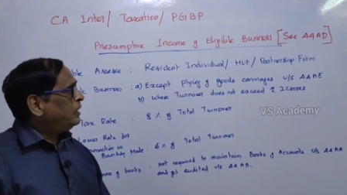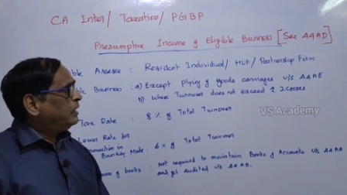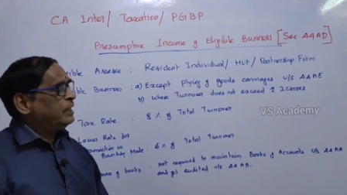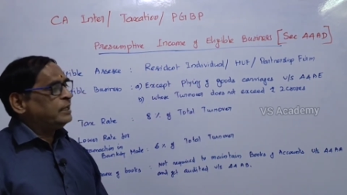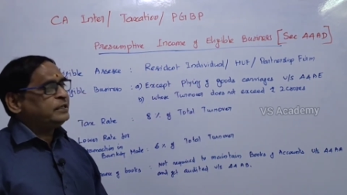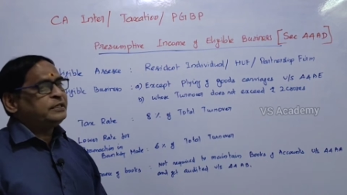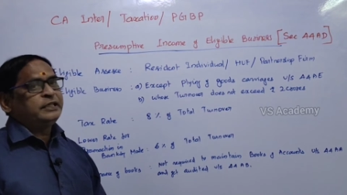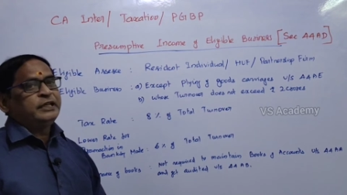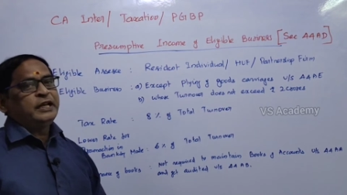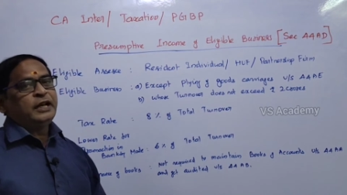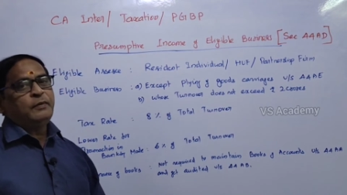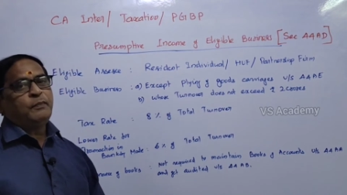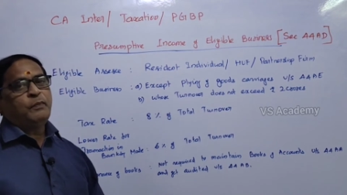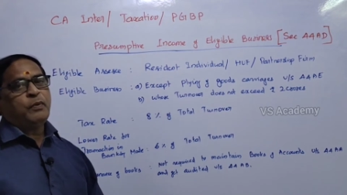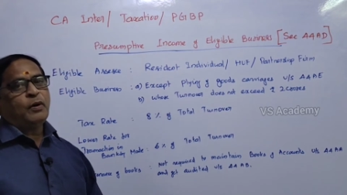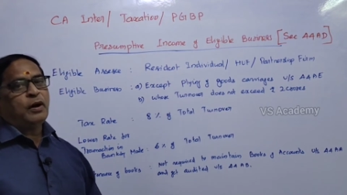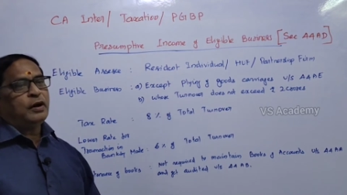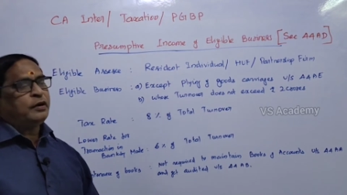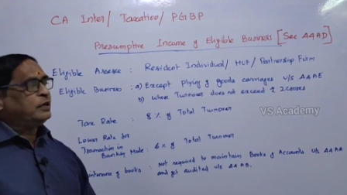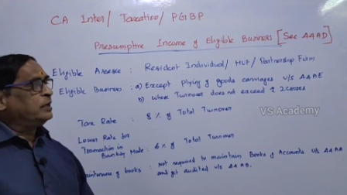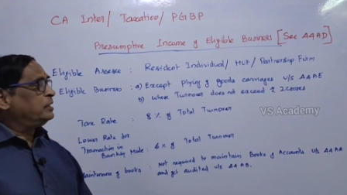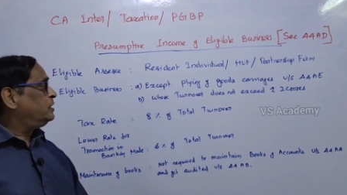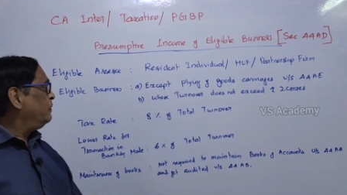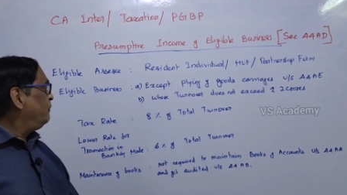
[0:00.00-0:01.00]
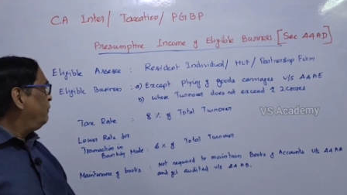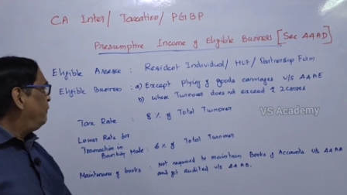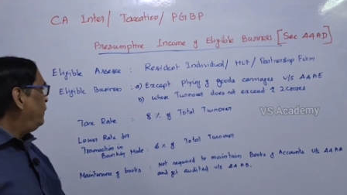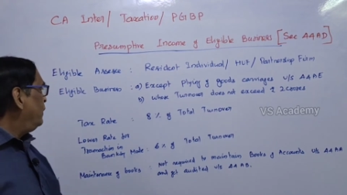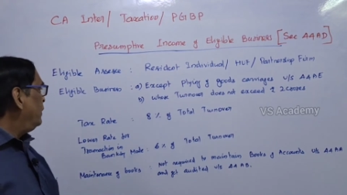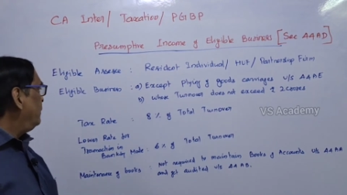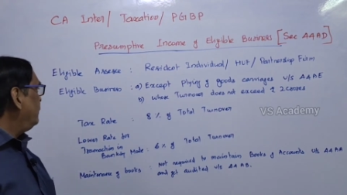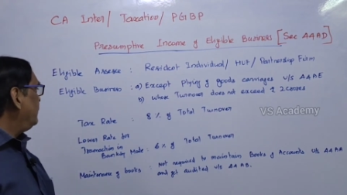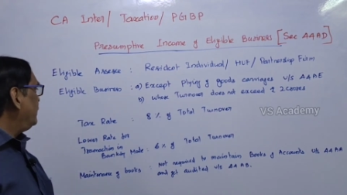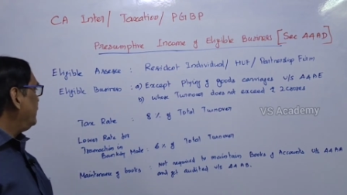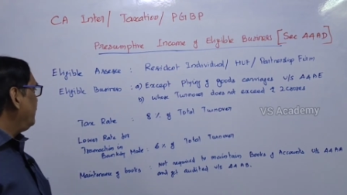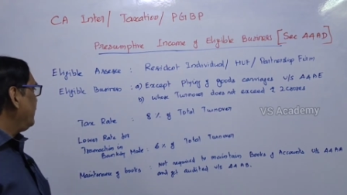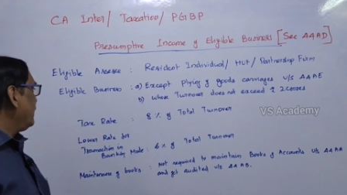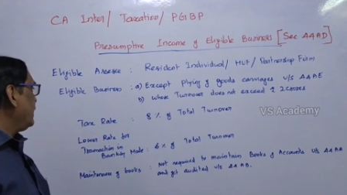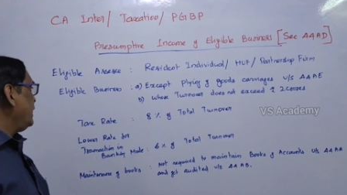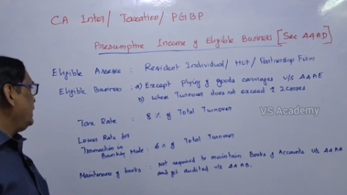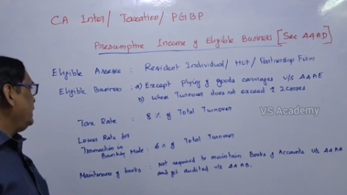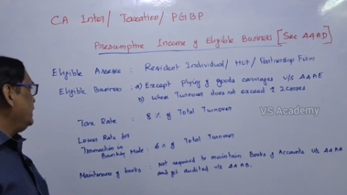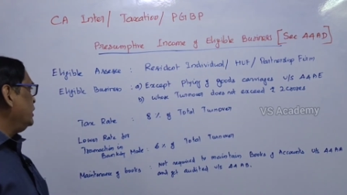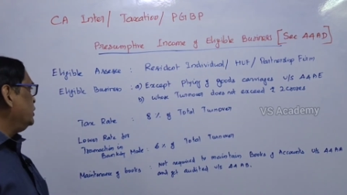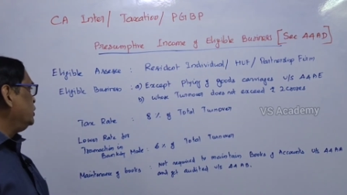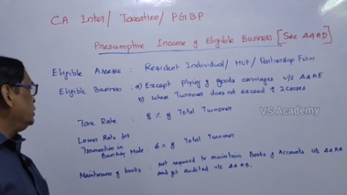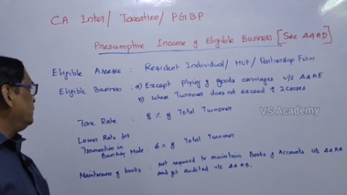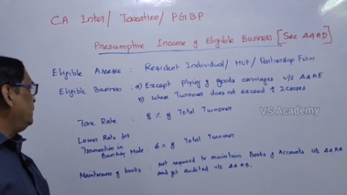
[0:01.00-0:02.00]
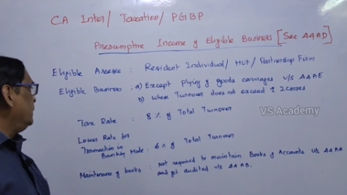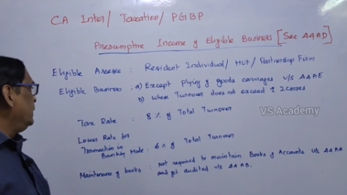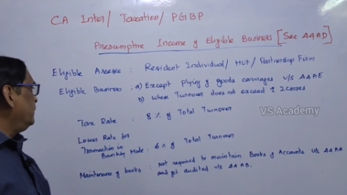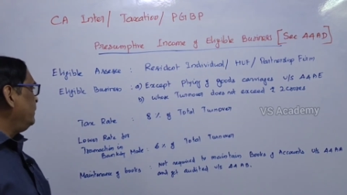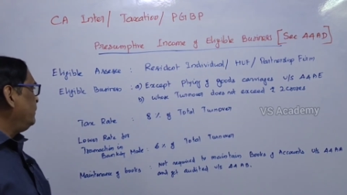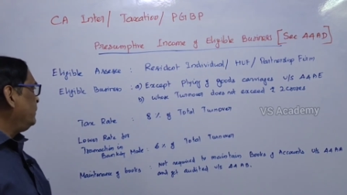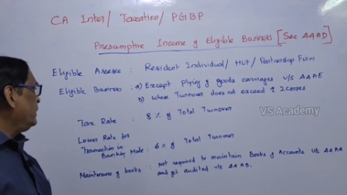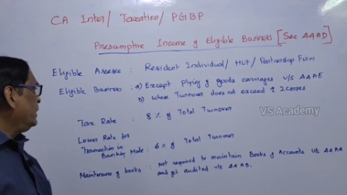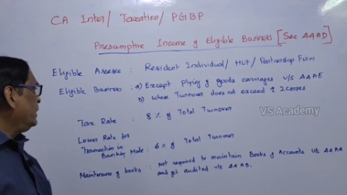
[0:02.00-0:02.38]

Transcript: ரெசிடென்ட் பார்ட்னர்ஷிப் ஃபார்ம் இவங்கெல்லாம் எலிஜிபிள்